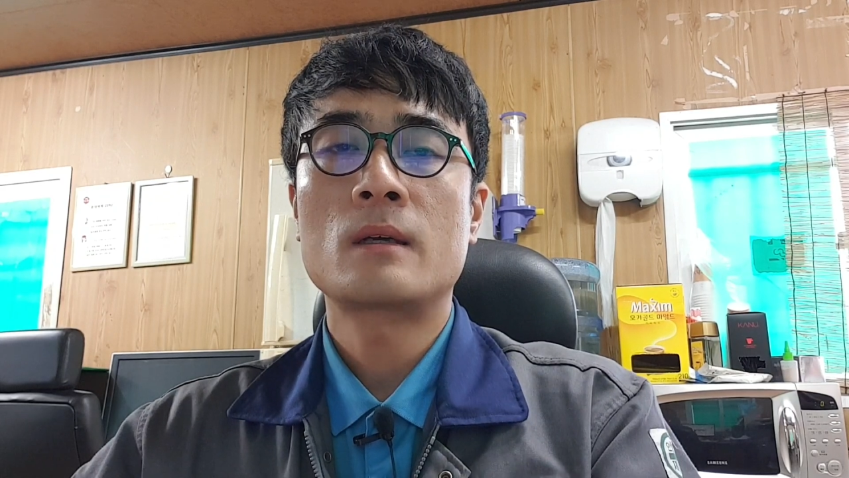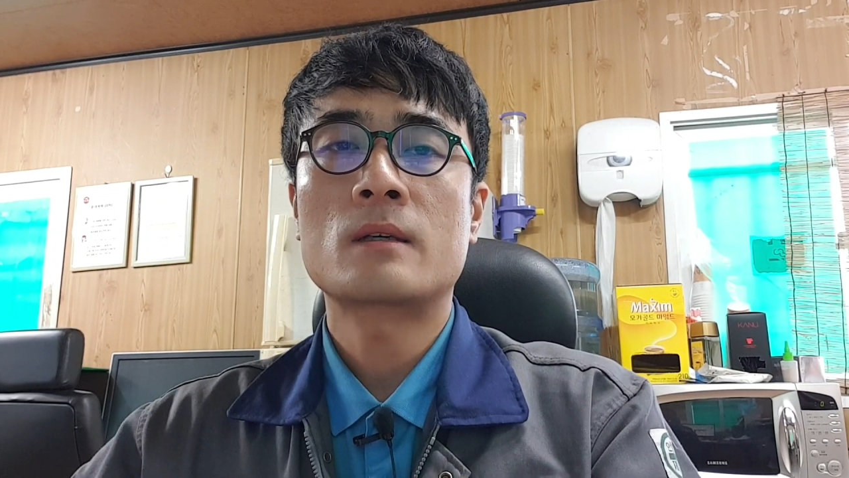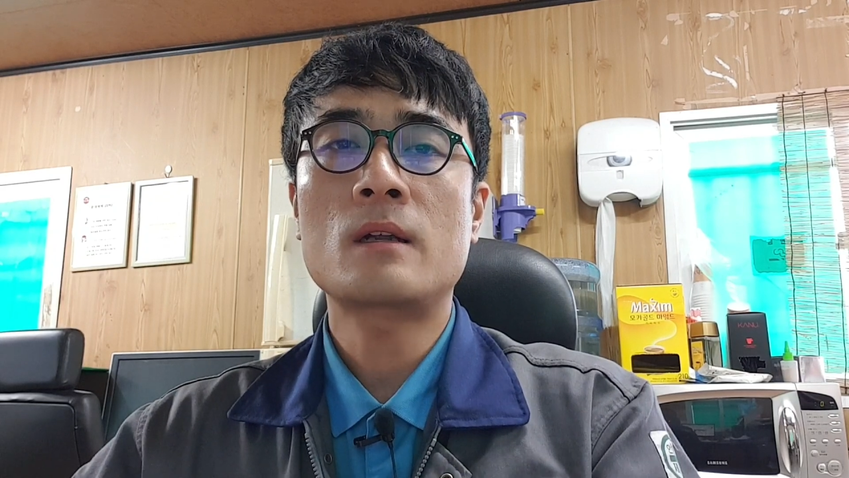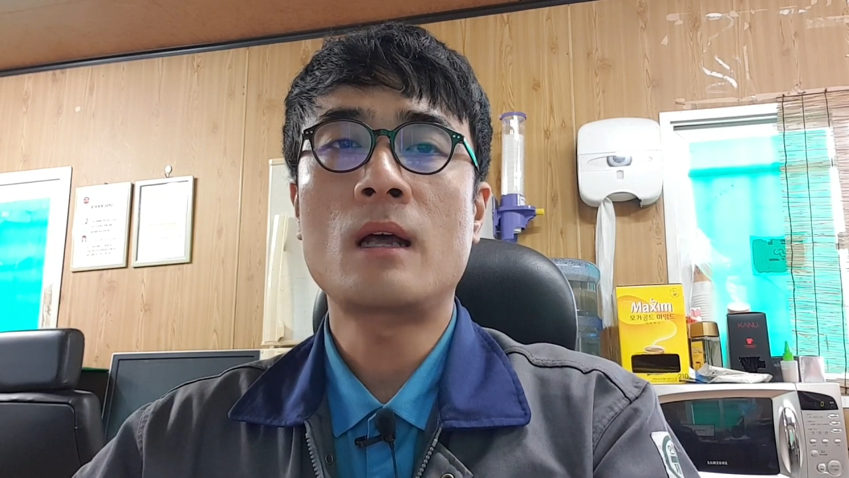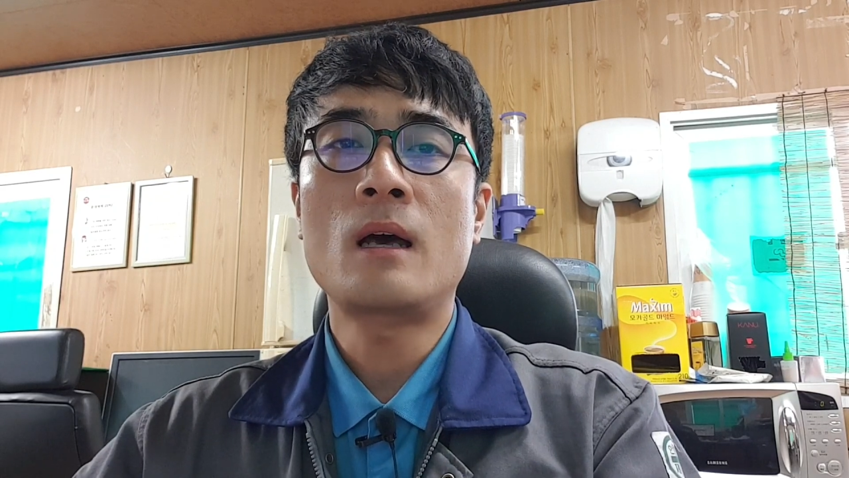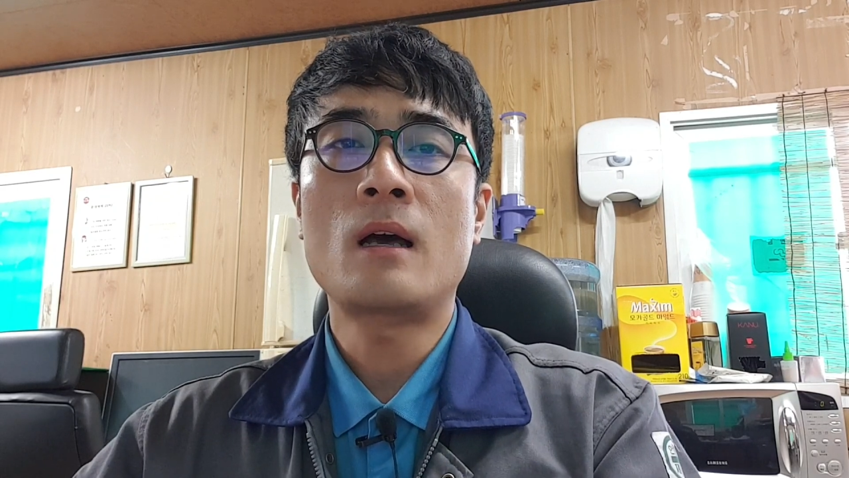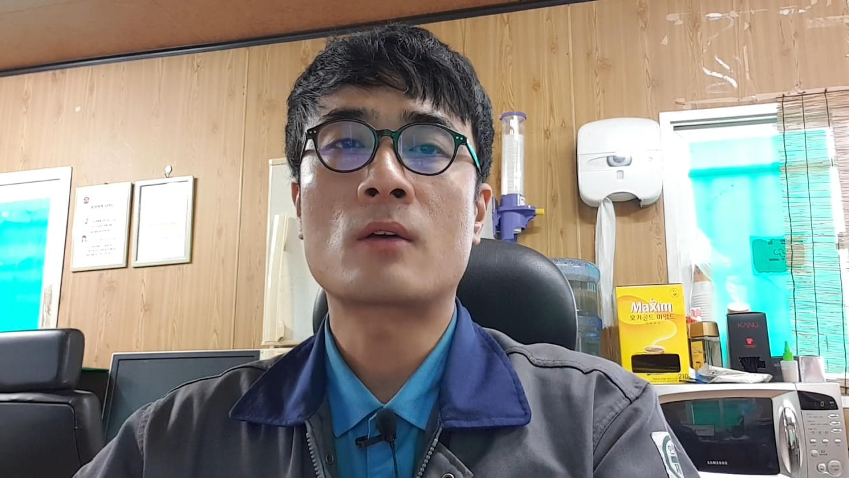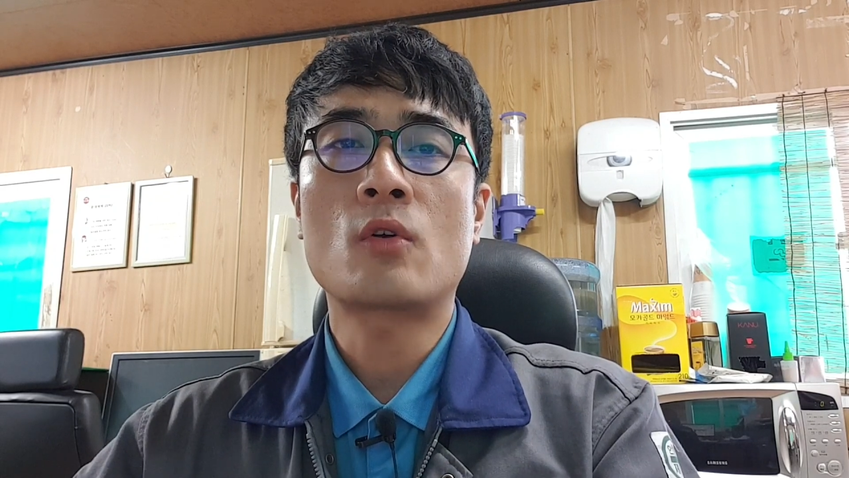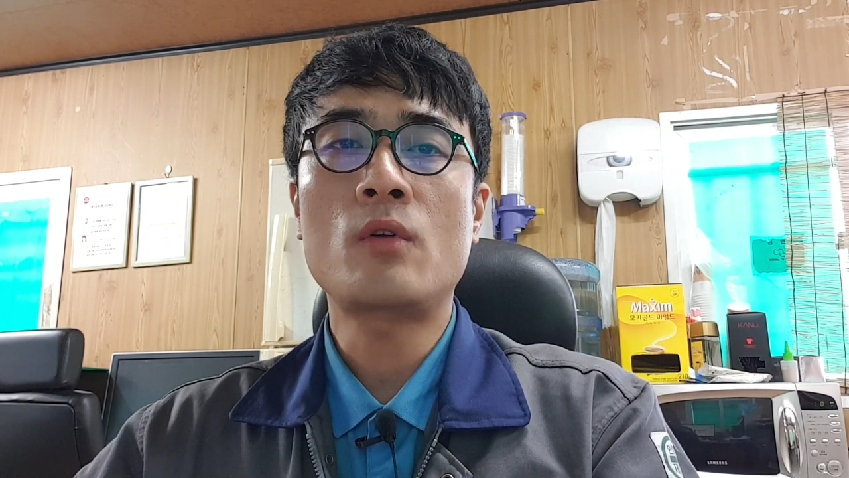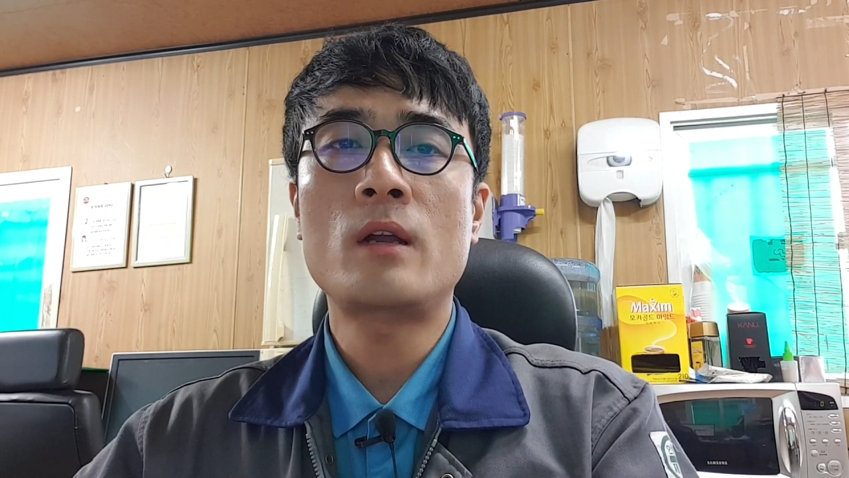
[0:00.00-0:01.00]
그러나
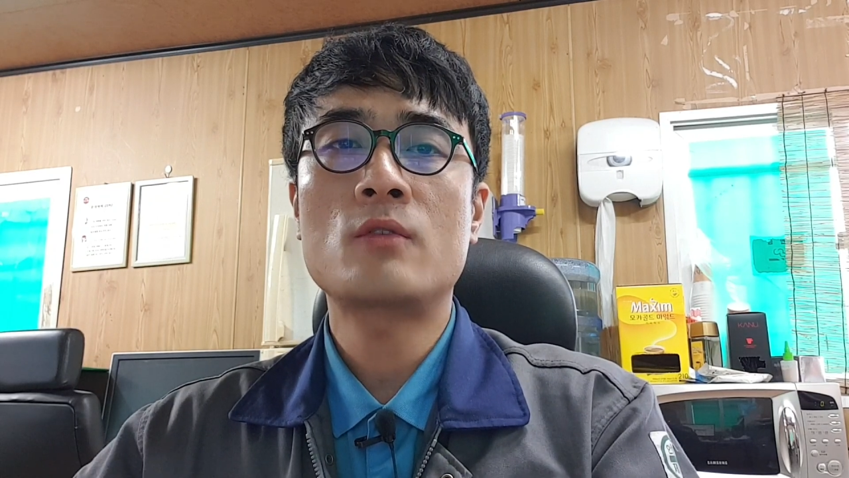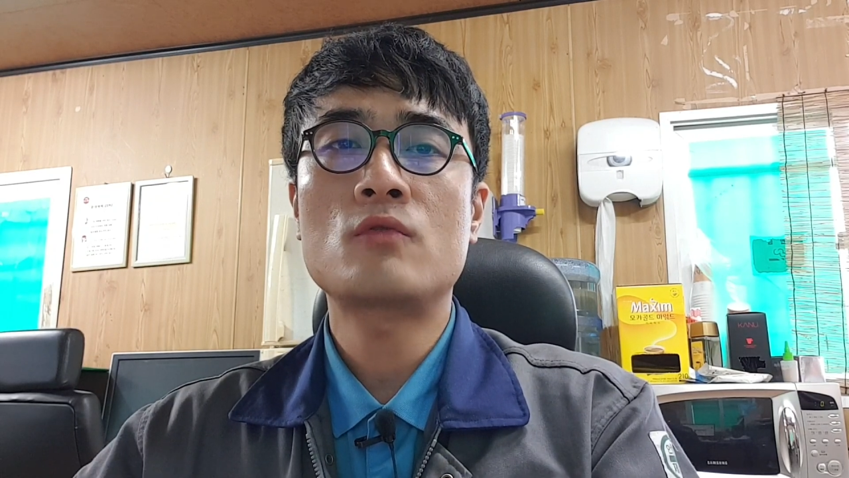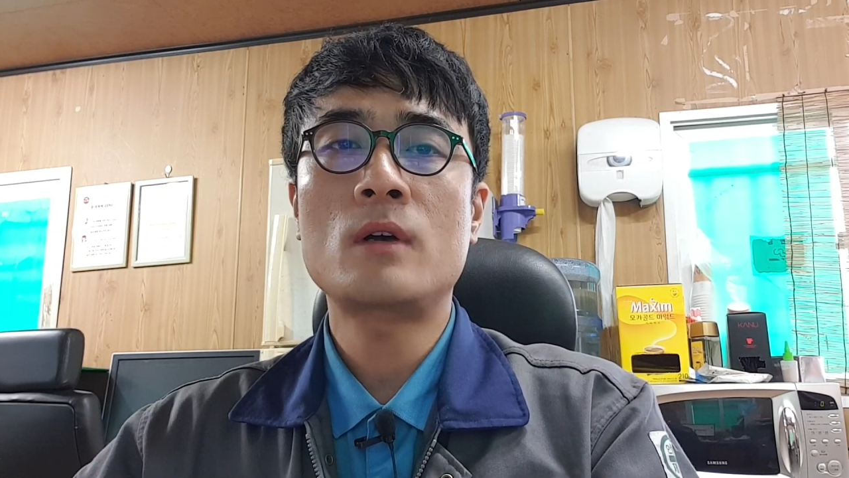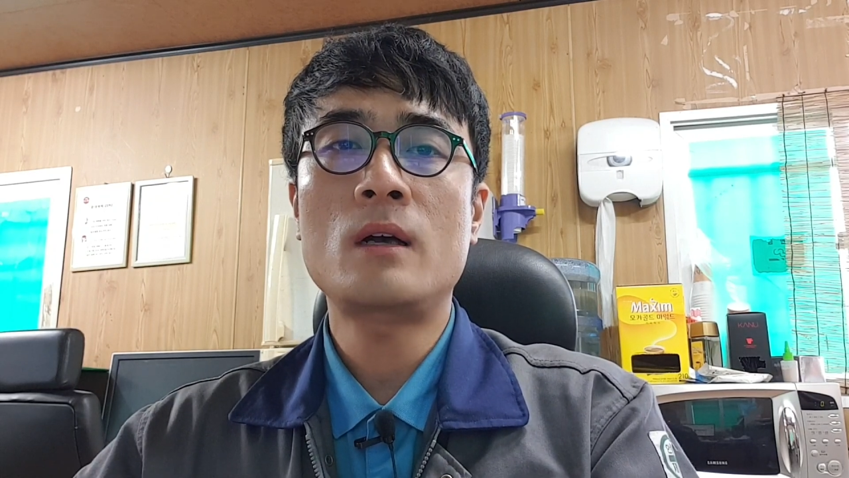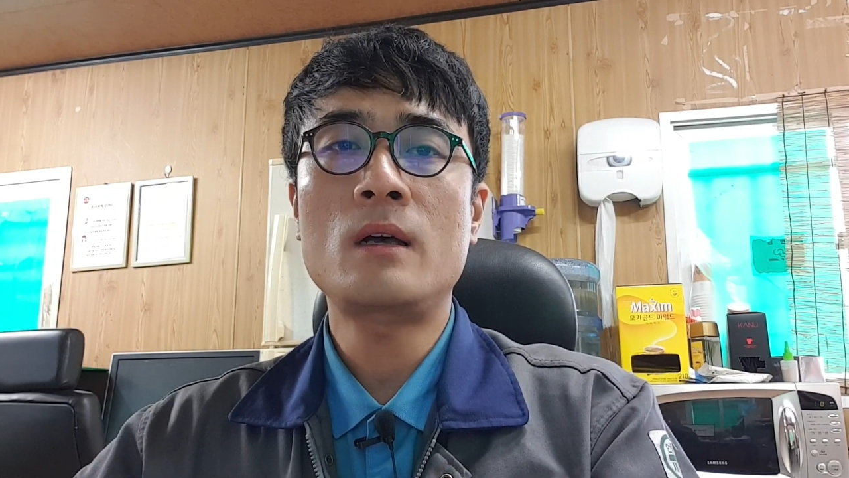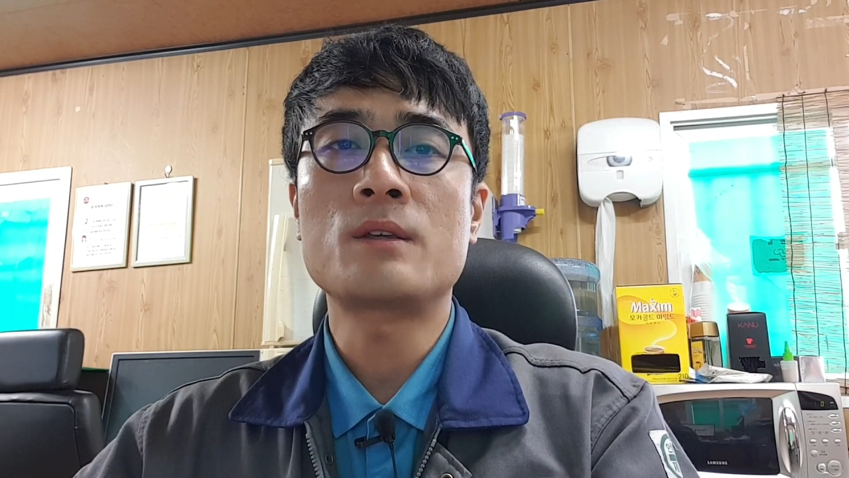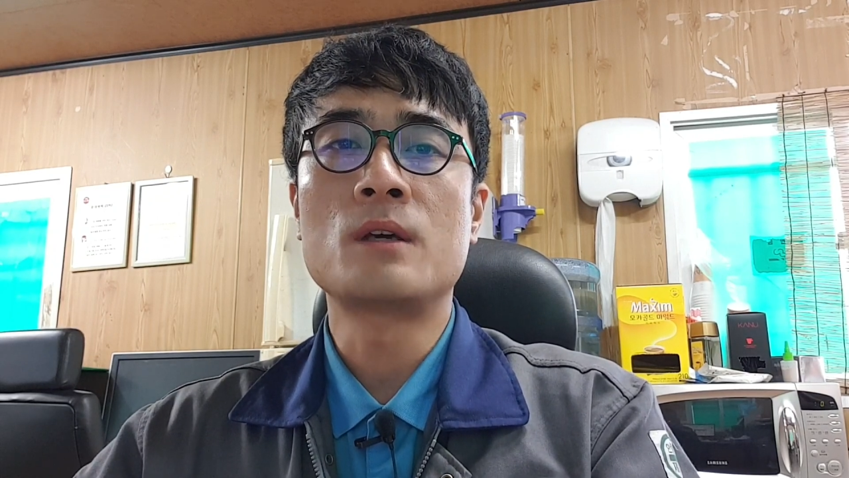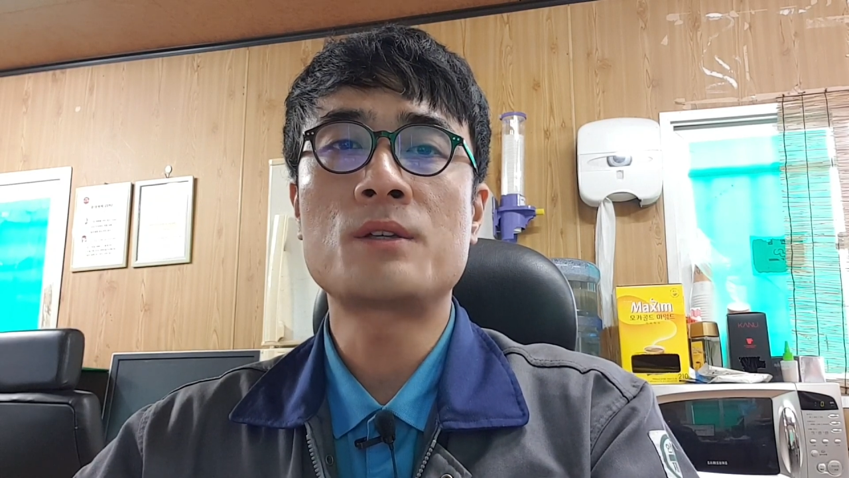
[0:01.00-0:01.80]
코로나19가